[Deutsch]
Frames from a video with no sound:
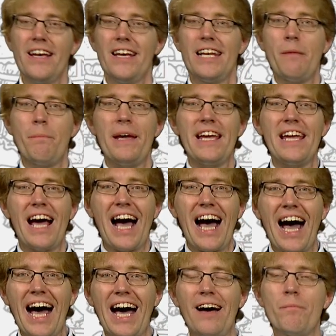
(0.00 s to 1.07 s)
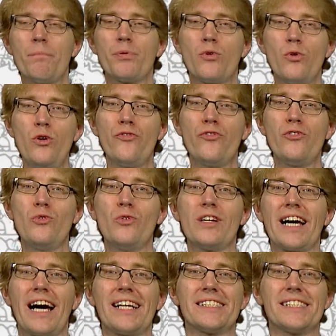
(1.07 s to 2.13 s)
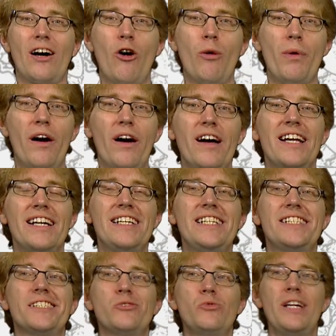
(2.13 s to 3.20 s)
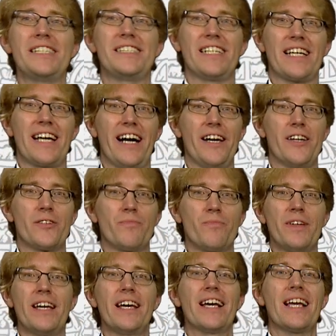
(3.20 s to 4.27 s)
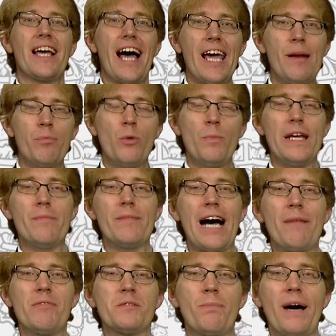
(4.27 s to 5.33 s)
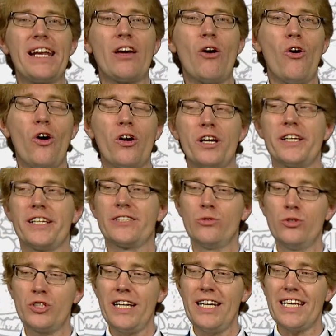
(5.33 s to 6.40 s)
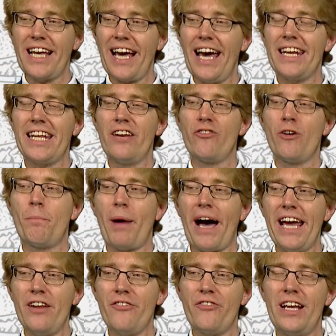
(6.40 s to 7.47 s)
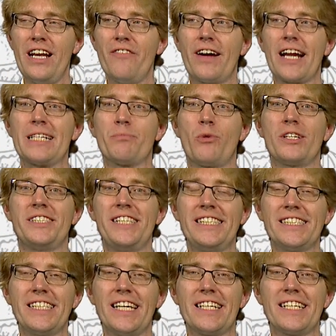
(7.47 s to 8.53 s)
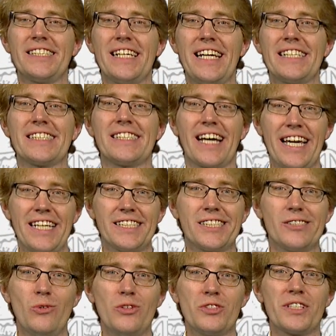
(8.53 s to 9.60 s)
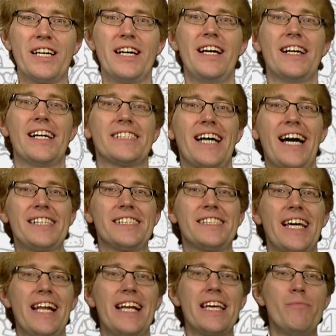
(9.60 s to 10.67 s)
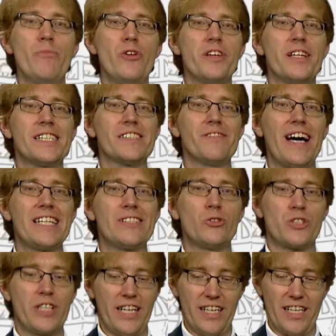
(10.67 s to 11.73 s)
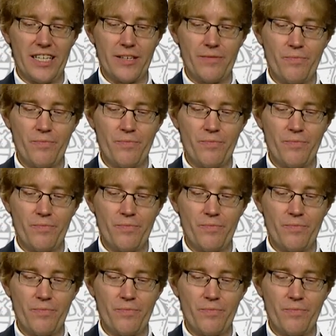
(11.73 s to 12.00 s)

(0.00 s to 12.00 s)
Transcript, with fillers: Der BGH prüft nun ganz sauber die Zulässigkeit. Kein Problem gab es bei der örtlichen Zuständigkeit, denn für beide Fälle war das Prozessgericht des ersten Rechtszugs, das heißt das LG München II, zuständig.